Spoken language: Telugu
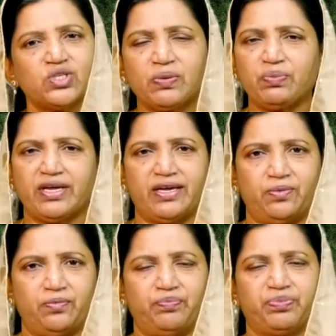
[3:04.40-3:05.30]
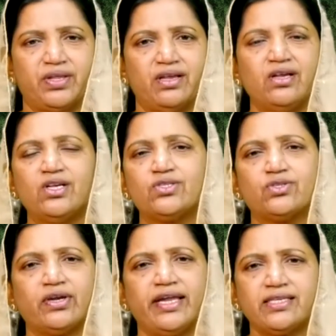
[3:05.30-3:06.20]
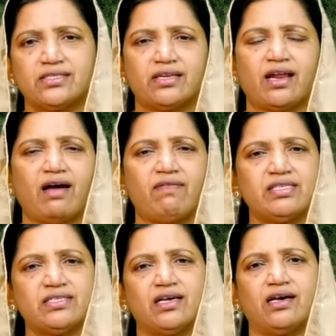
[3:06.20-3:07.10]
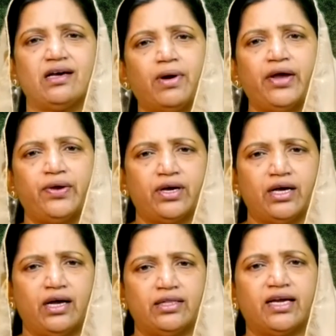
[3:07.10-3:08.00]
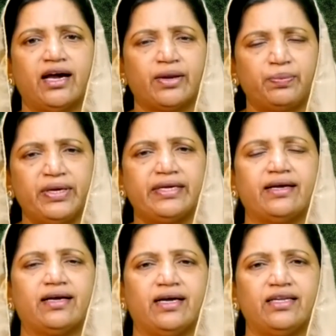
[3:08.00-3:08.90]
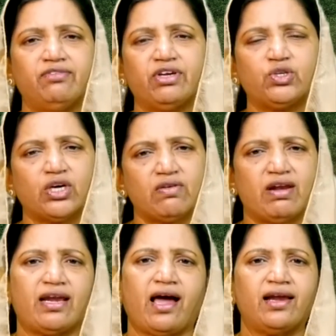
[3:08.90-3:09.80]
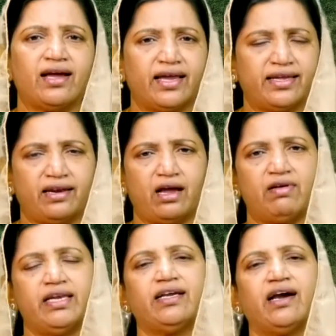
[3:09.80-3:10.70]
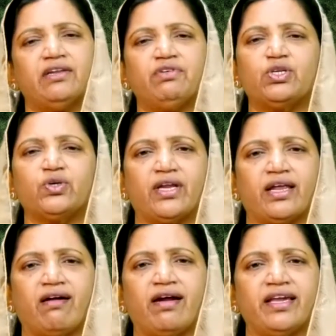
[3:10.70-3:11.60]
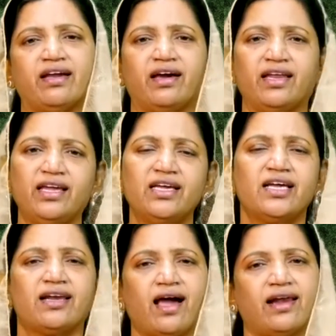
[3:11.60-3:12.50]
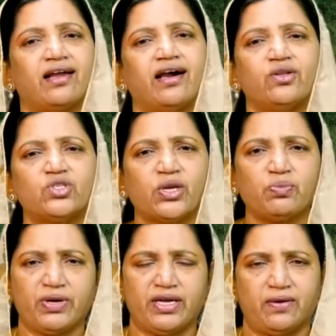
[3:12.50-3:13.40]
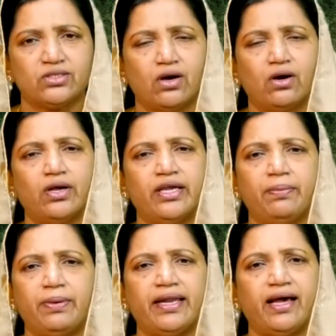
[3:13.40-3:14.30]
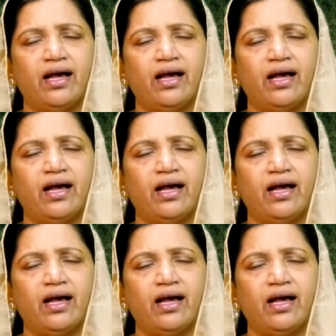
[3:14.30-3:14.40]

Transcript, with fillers: చనిపోయారు సో నెక్స్ట్ రావాల్సిన ఆ యొక్క అధికార పీఠం కానీ విక్టోరియా వాళ్ళ నాన్నగారికి రావాలి కానీ విక్టోరియా రాణి గారి నాన్నగారు చనిపోయారు సో ఈ బిడ్డ